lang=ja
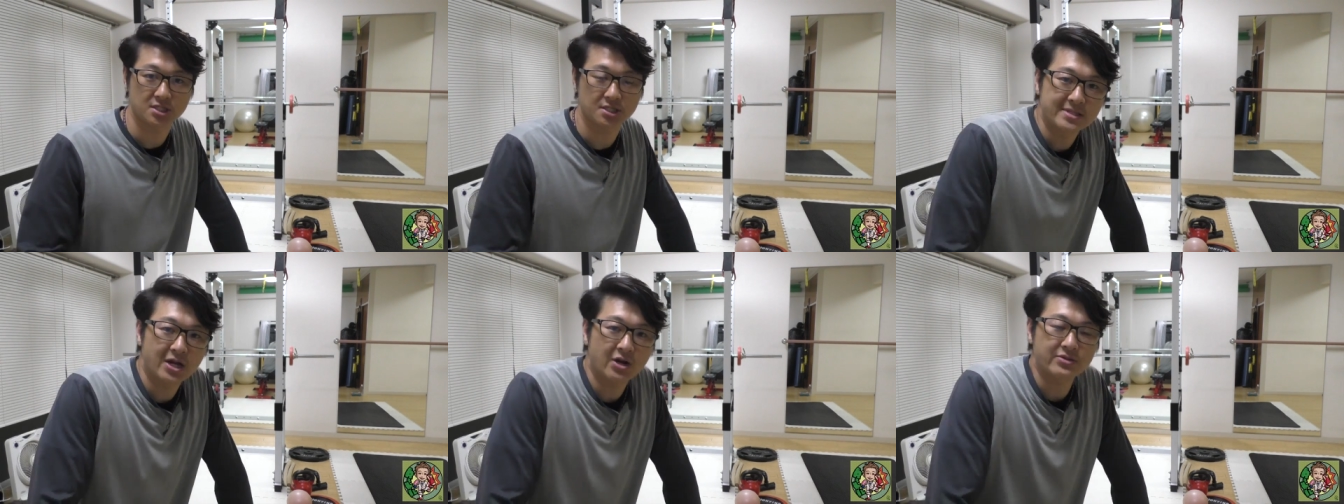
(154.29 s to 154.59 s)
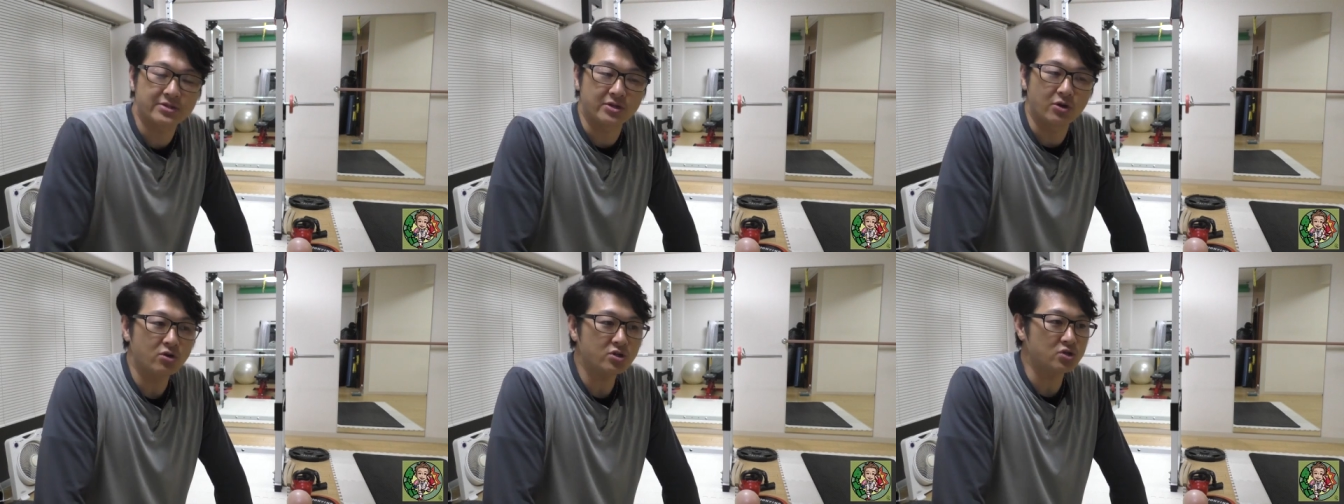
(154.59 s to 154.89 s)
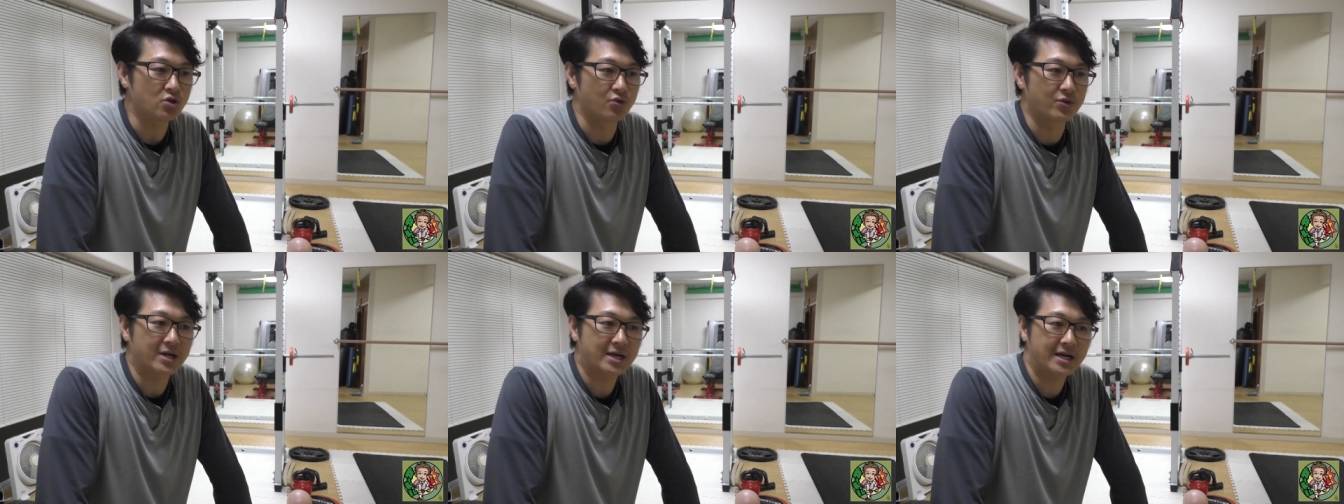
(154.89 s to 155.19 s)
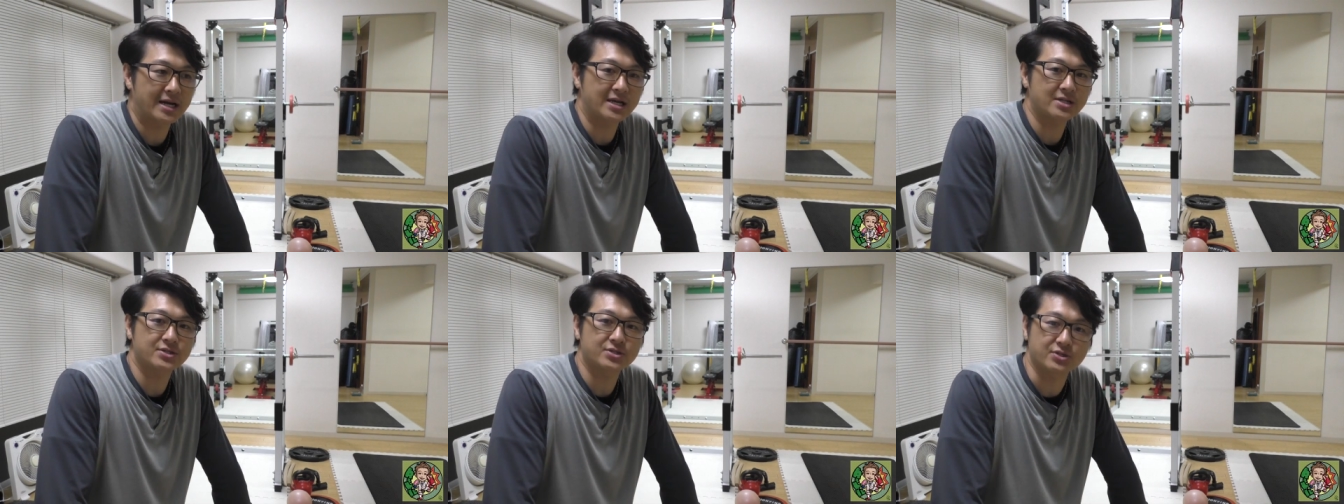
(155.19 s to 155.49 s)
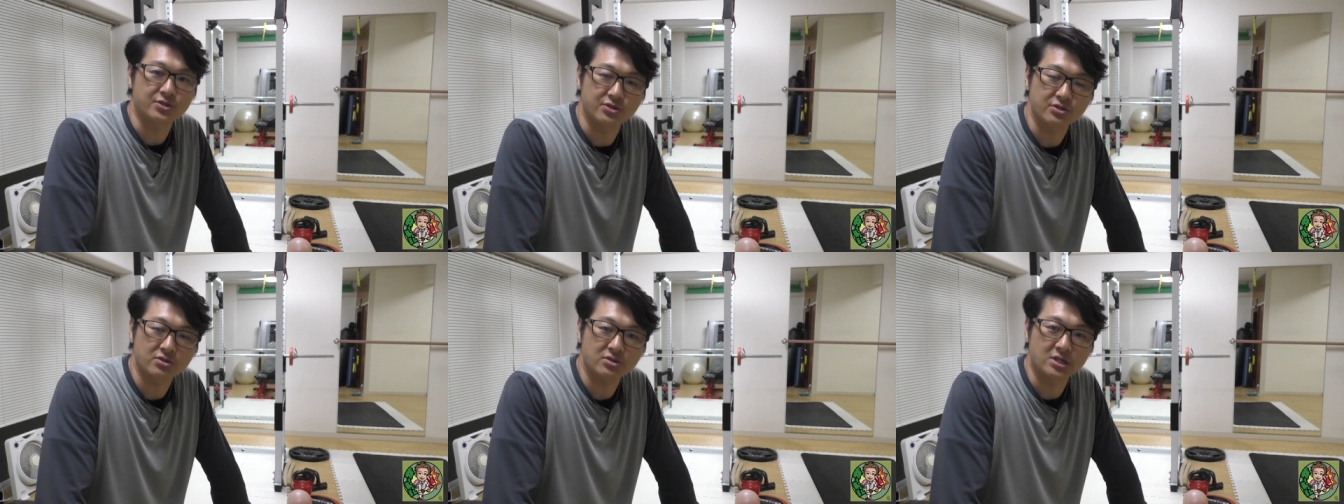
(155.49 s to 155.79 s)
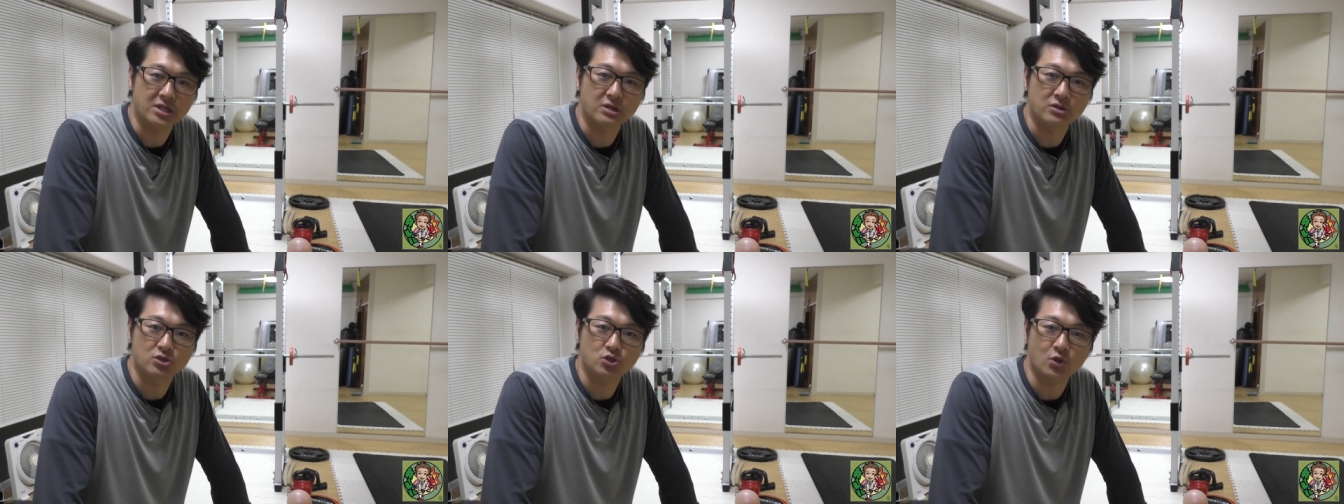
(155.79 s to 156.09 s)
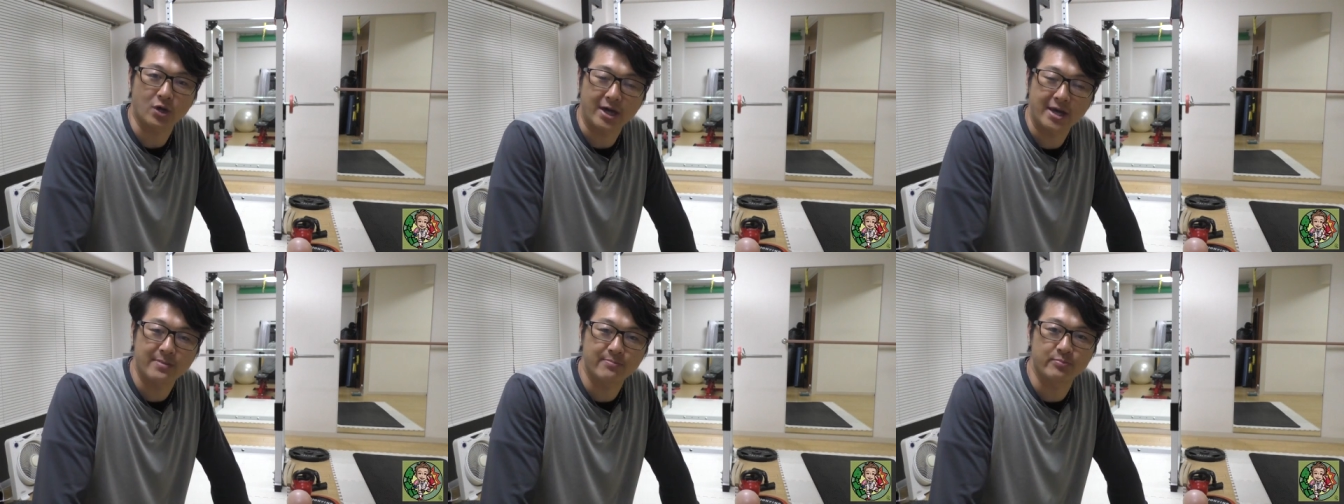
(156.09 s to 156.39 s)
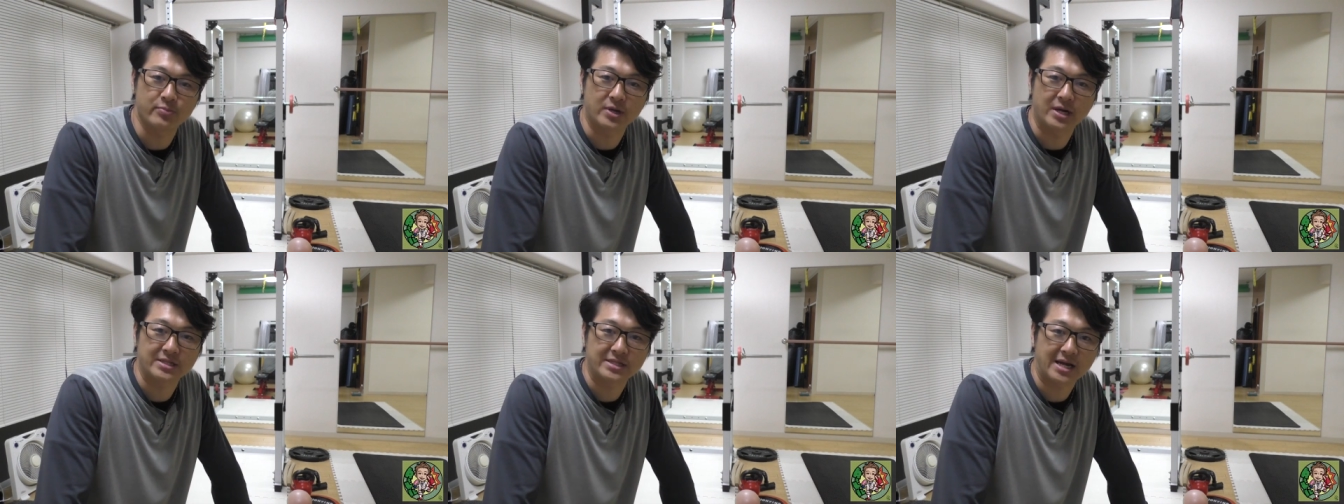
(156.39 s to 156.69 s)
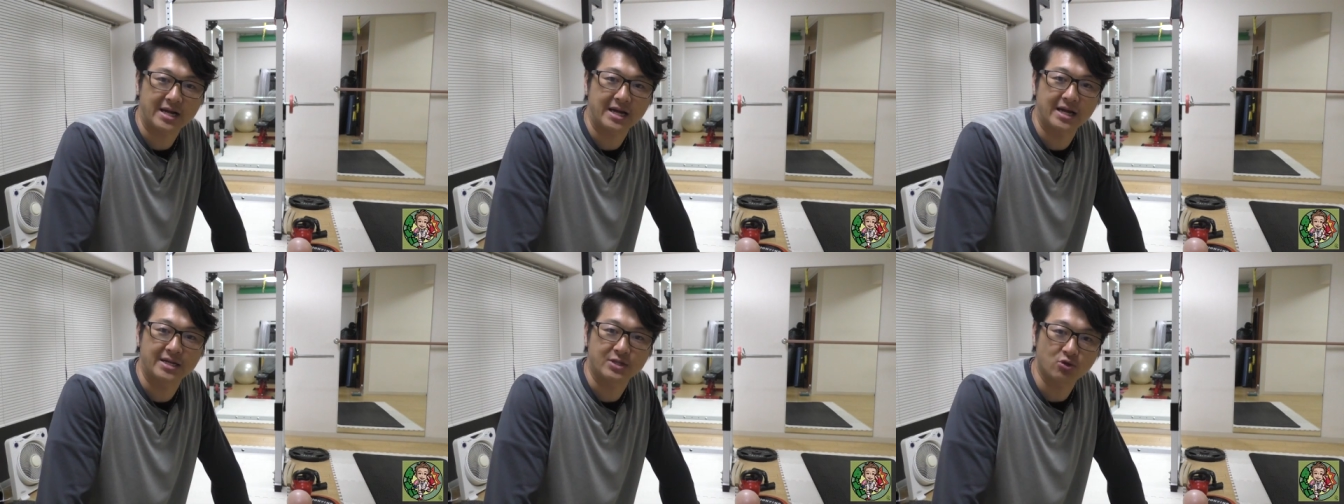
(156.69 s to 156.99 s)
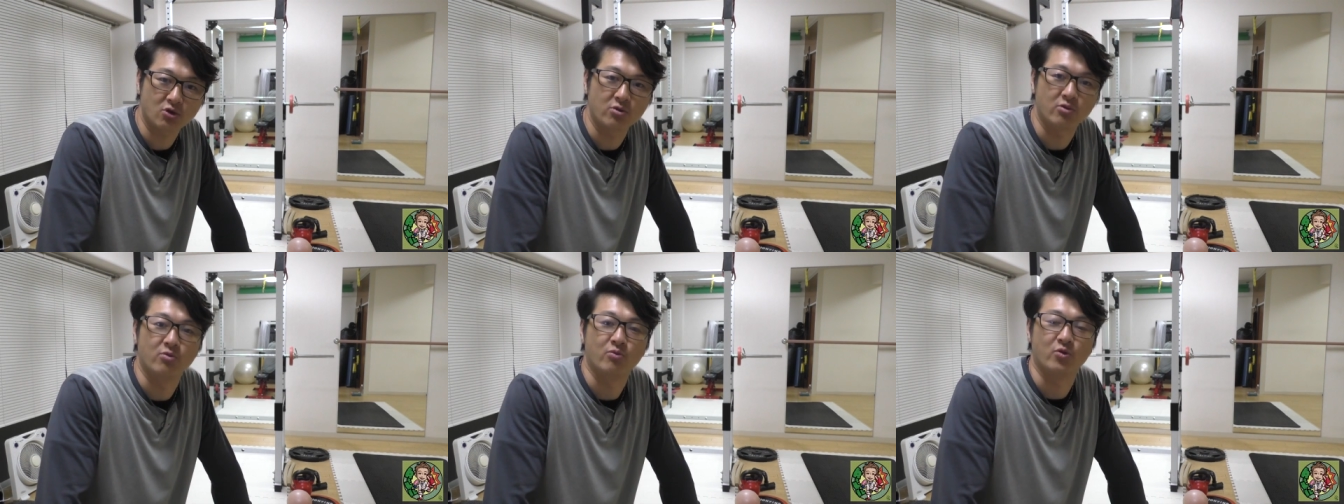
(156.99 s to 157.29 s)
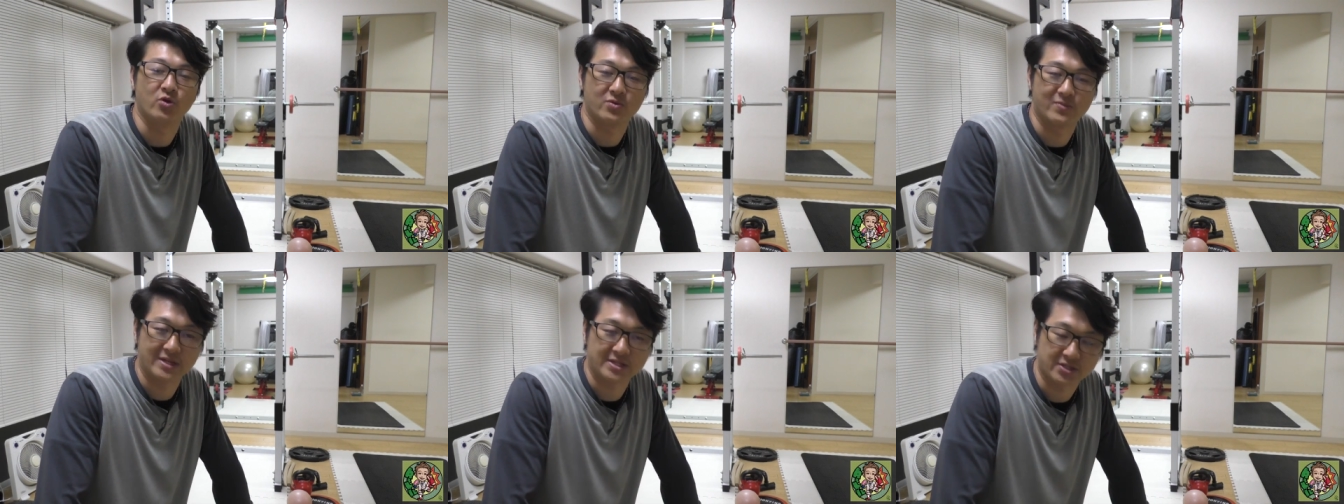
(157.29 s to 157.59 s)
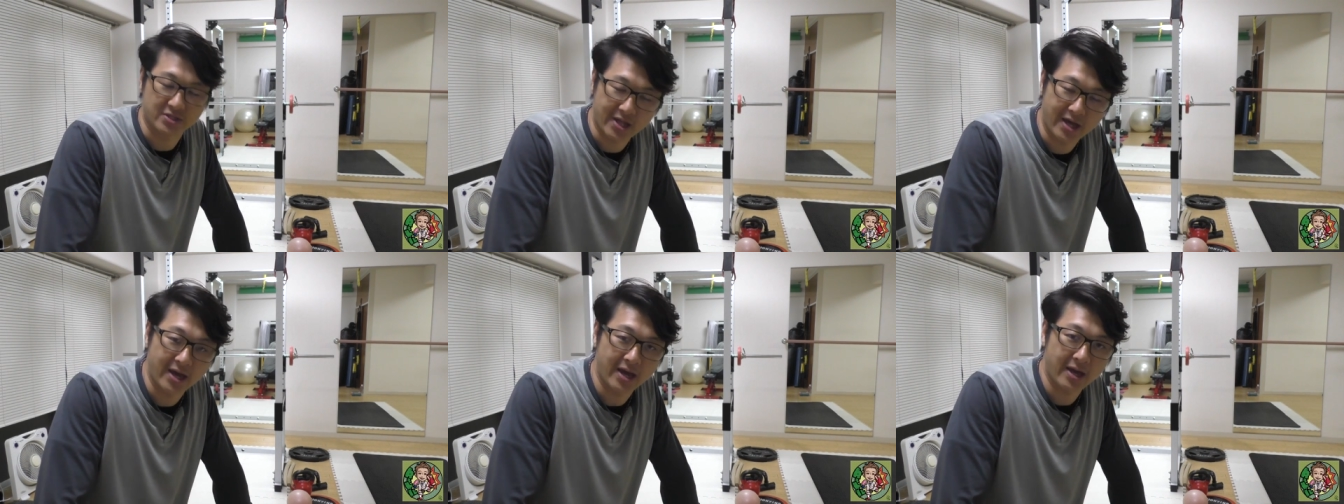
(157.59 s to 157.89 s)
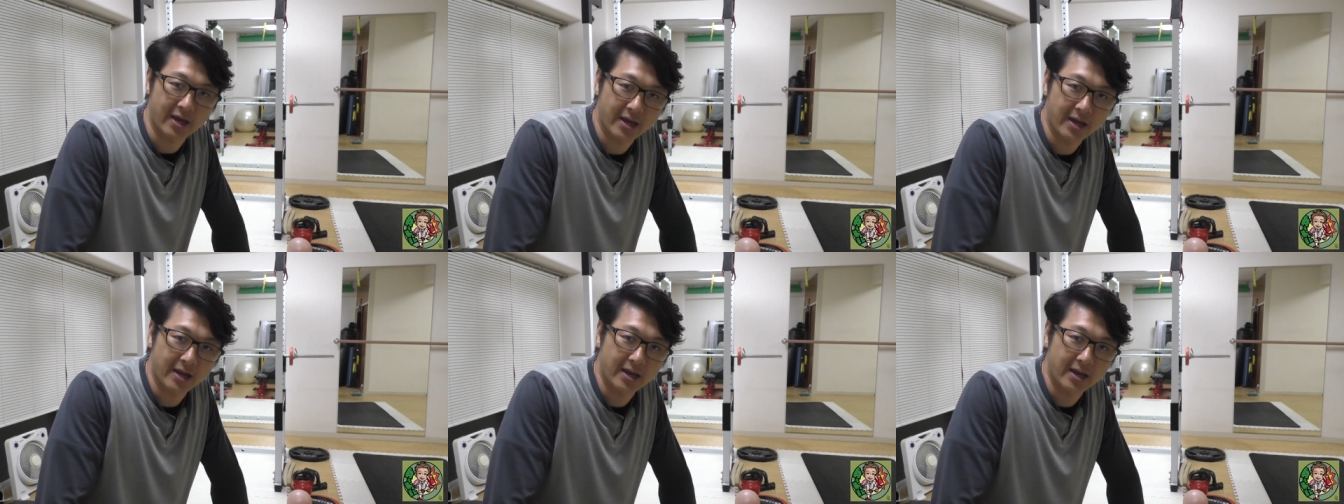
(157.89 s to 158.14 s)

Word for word: なのでよくお腹がすくっていう人は塩分が高いと思いますね。